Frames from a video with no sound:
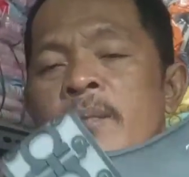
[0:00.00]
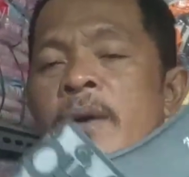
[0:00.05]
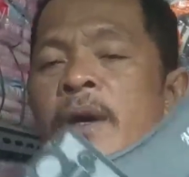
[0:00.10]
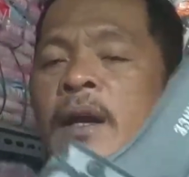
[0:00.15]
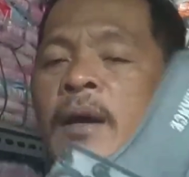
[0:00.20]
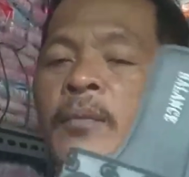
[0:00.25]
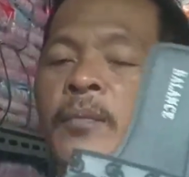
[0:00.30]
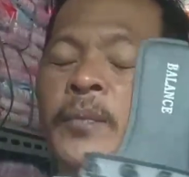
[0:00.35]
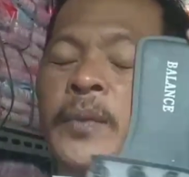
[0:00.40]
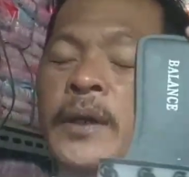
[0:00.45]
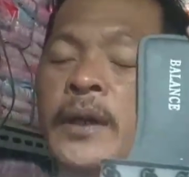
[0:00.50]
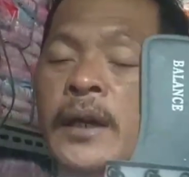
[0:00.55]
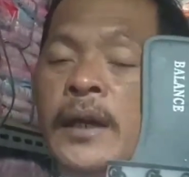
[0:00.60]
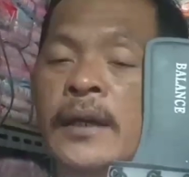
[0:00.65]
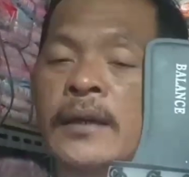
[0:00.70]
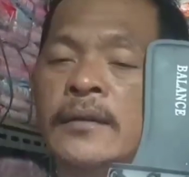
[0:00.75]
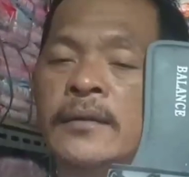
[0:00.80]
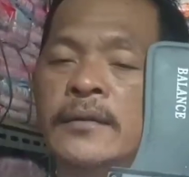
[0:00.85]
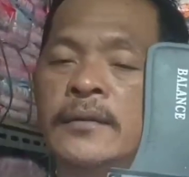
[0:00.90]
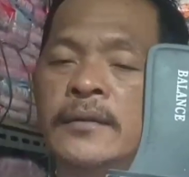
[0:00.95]

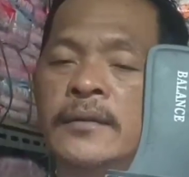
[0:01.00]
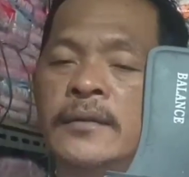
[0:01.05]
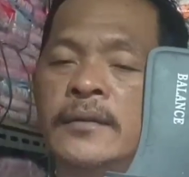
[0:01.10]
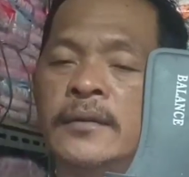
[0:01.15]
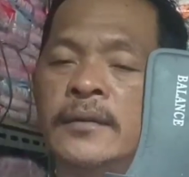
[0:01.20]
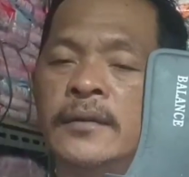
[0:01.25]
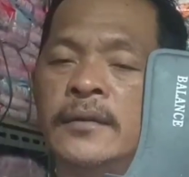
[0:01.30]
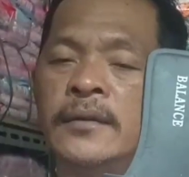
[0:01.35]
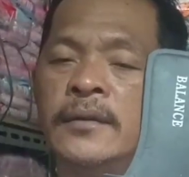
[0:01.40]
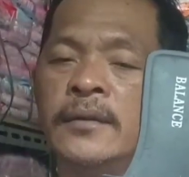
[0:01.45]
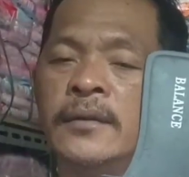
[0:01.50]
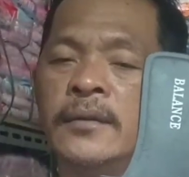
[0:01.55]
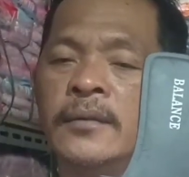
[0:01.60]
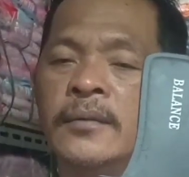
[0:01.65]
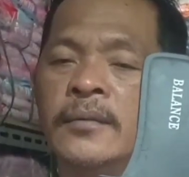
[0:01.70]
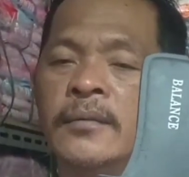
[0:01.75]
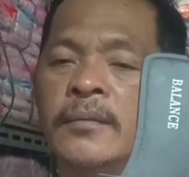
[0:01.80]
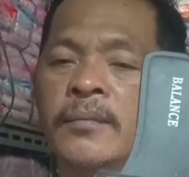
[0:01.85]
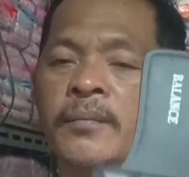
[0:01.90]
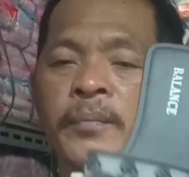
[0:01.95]
penampilan
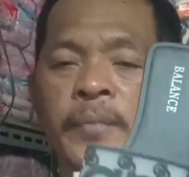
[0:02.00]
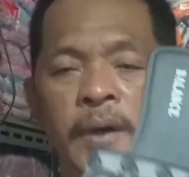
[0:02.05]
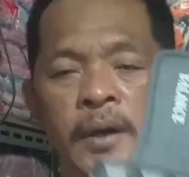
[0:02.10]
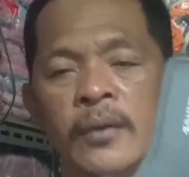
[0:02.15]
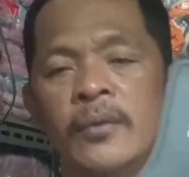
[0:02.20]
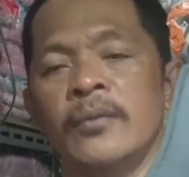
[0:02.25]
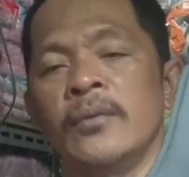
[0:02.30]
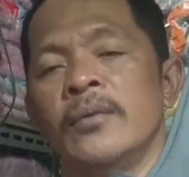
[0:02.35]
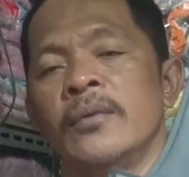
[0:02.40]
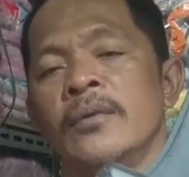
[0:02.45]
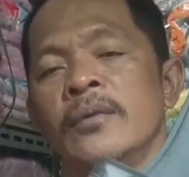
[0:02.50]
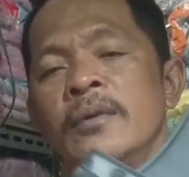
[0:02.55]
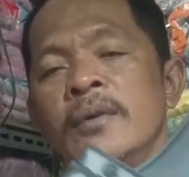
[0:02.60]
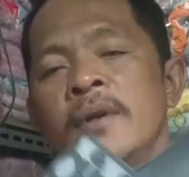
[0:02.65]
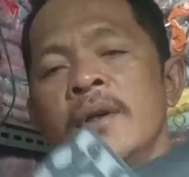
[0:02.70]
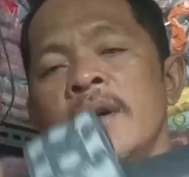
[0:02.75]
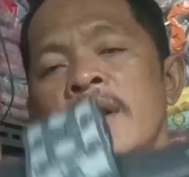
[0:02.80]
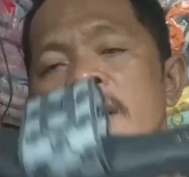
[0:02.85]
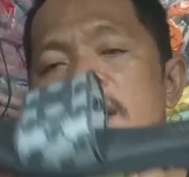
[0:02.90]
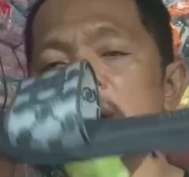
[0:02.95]
perlu
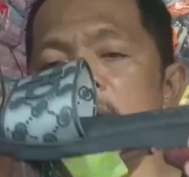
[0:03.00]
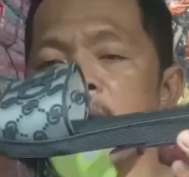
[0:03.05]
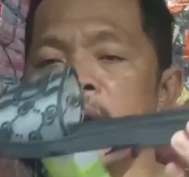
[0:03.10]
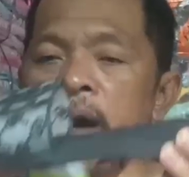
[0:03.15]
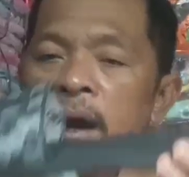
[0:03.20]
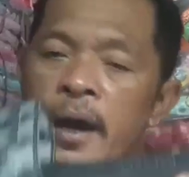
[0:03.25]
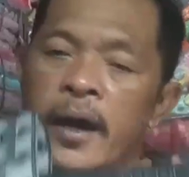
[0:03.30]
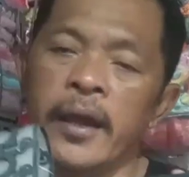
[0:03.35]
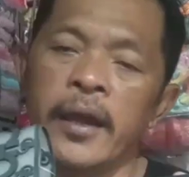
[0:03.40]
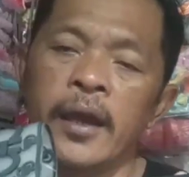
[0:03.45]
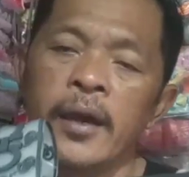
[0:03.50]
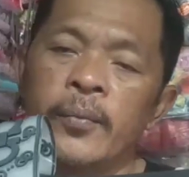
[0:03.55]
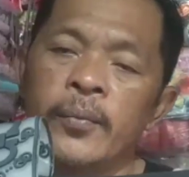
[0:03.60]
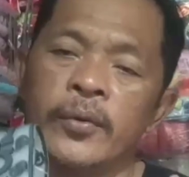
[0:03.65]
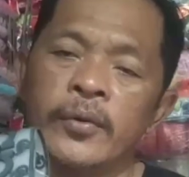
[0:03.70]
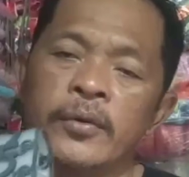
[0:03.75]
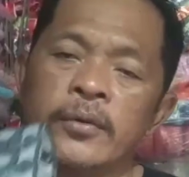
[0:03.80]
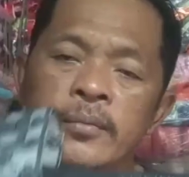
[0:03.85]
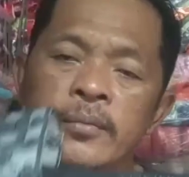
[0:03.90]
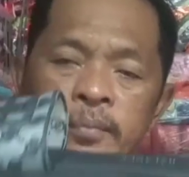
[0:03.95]
gaya
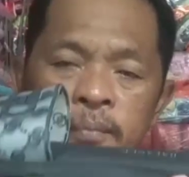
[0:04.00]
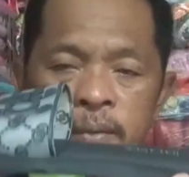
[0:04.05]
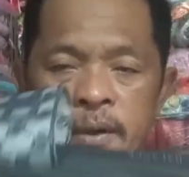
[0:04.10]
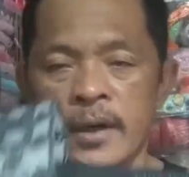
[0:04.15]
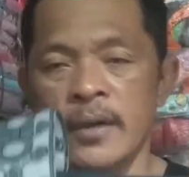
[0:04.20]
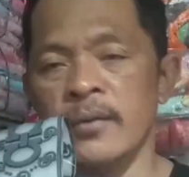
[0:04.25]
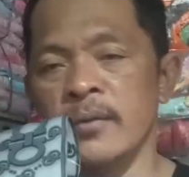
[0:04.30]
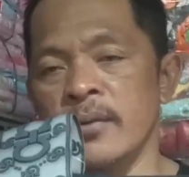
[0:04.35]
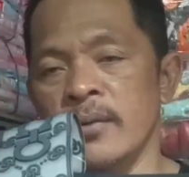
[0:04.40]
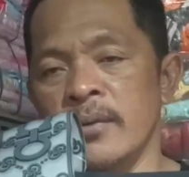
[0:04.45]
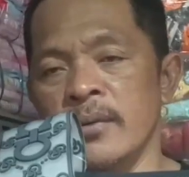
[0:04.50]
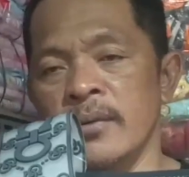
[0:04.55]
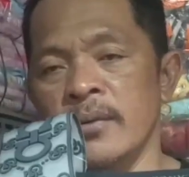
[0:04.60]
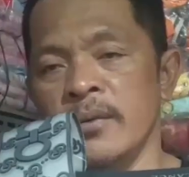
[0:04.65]
pun perlu